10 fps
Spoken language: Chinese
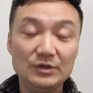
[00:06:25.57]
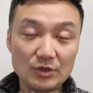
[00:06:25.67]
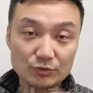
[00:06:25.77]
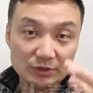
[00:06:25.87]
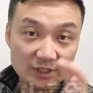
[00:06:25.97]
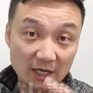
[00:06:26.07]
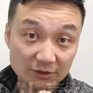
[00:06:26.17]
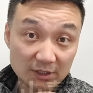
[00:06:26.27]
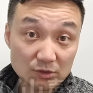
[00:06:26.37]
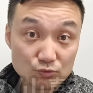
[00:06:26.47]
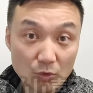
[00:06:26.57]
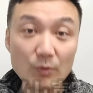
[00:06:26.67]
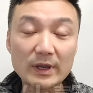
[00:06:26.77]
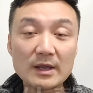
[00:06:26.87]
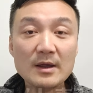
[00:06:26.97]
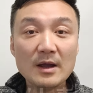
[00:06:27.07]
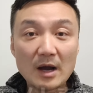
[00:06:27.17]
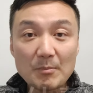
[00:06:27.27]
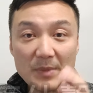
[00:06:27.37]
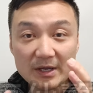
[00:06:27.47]
你就要去抢这些座位，
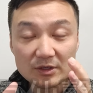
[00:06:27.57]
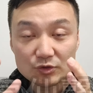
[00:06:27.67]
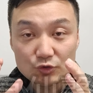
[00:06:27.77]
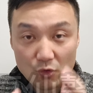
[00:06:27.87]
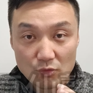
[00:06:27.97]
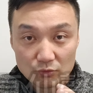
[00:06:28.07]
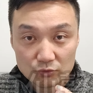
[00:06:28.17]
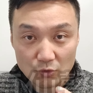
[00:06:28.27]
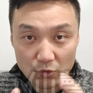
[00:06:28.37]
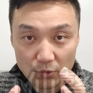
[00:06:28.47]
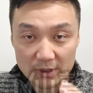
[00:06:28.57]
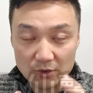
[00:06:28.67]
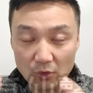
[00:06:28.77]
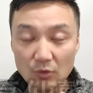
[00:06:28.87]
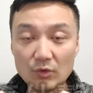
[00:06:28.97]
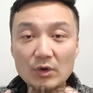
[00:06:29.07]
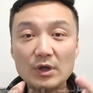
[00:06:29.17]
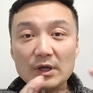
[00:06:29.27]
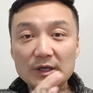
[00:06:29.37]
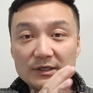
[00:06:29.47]
而每个州都会有
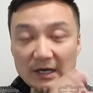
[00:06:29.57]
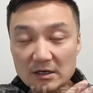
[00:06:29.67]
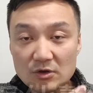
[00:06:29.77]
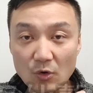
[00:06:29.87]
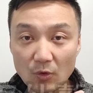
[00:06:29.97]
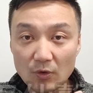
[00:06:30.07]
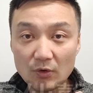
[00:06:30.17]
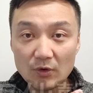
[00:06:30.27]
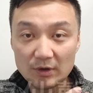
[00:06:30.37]
人口